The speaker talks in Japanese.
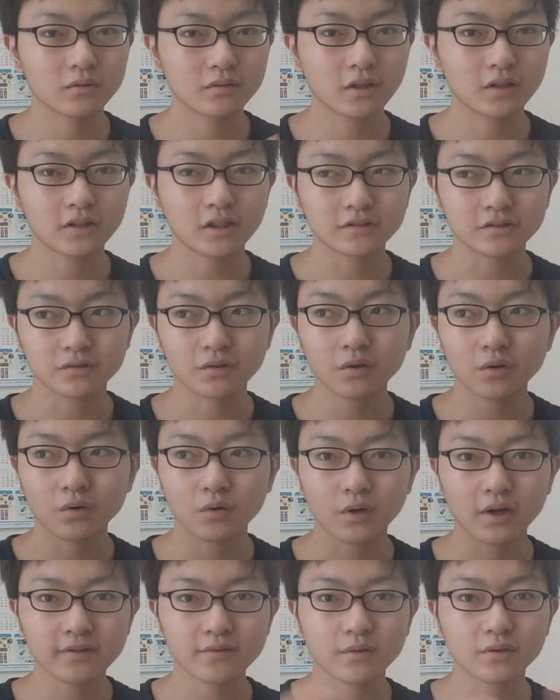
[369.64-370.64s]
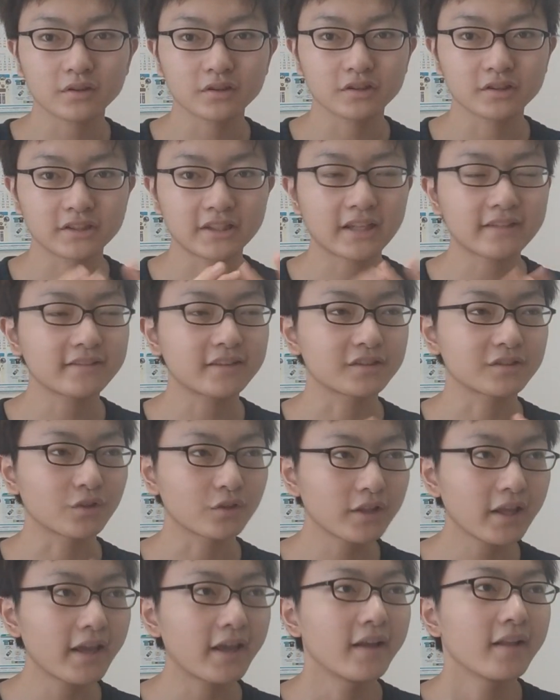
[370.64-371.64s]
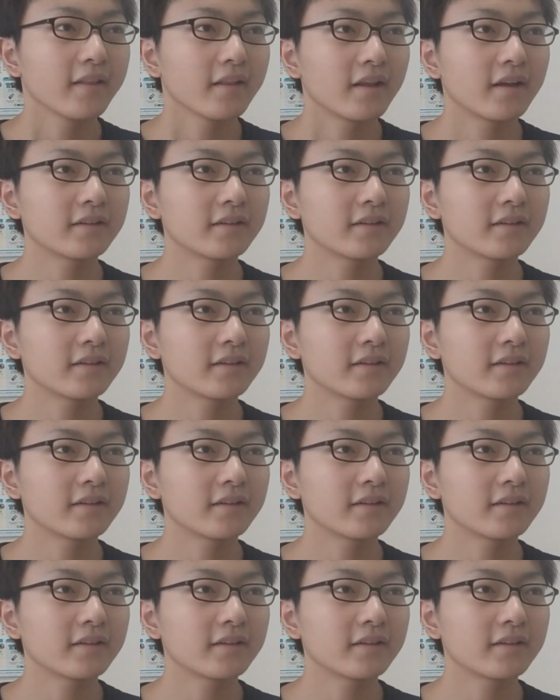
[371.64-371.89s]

なんていうのこう家族になってるので、